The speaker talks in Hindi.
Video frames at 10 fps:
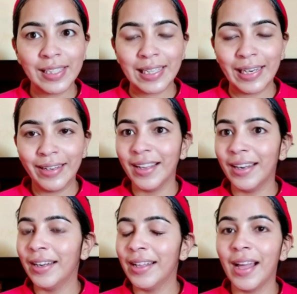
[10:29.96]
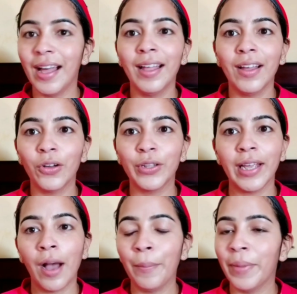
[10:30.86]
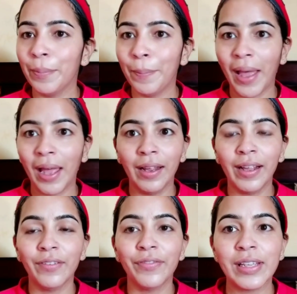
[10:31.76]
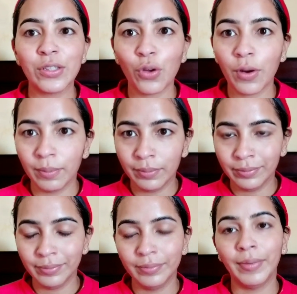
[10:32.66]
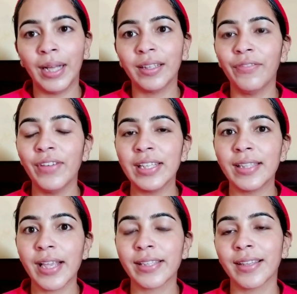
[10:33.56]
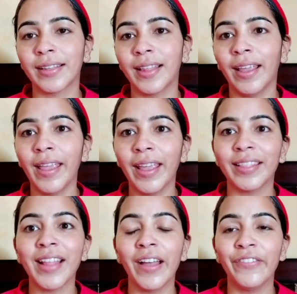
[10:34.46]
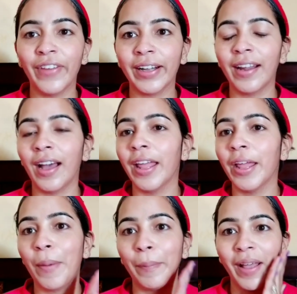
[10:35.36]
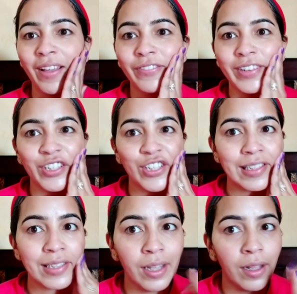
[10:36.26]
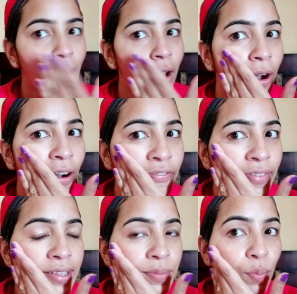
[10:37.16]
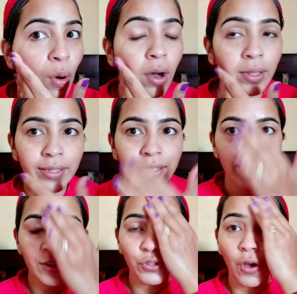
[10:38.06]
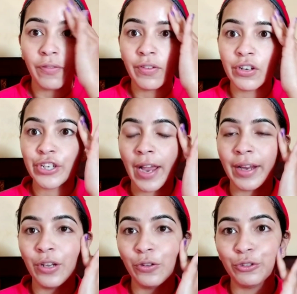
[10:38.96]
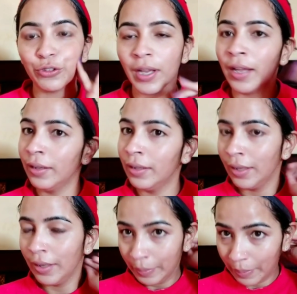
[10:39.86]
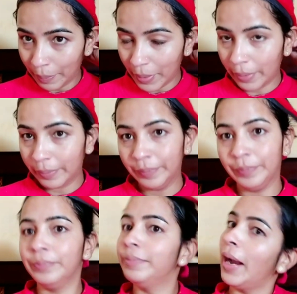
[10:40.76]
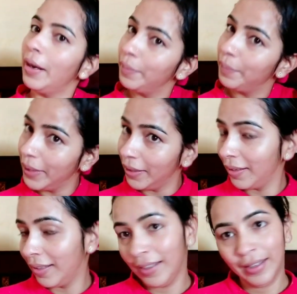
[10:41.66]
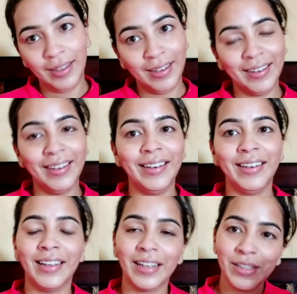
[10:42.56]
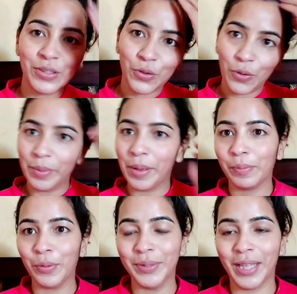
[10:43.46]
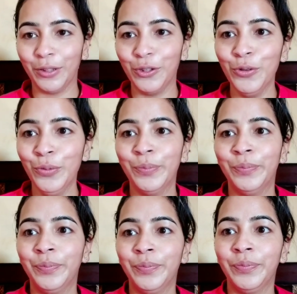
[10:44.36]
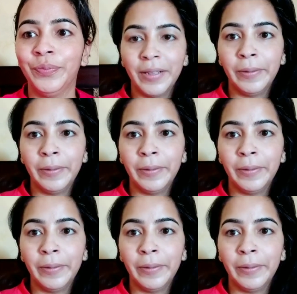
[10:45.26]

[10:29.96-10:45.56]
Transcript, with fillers: मैंने फेस क्लीन कर लिया है और देख अब मेरा पहले का फेस और बाद का फेस देख सकते हैं कि कितना इफेक्ट आया है पपाया फेशियल से और फेस बहुत ही ज़्यादा सॉफ्ट और शाइनी हो चुका है मैं अपना बैंड भी क्लीन करके इसको अभी आपको बताती हूँ